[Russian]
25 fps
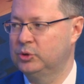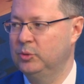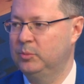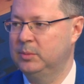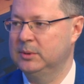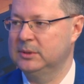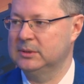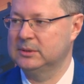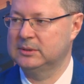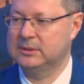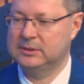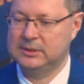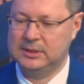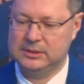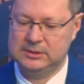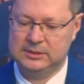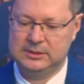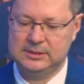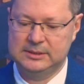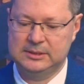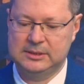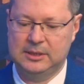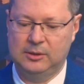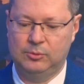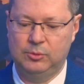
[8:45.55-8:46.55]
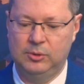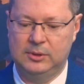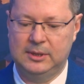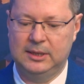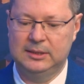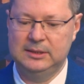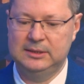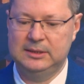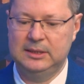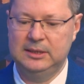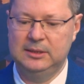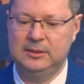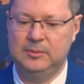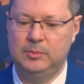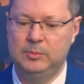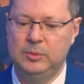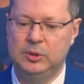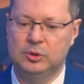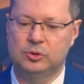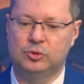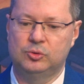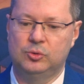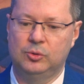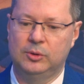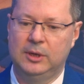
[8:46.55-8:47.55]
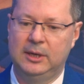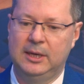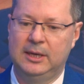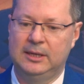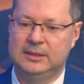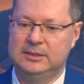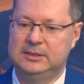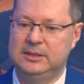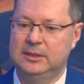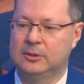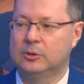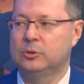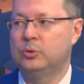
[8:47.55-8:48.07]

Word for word: чтобы создался такой контент между те,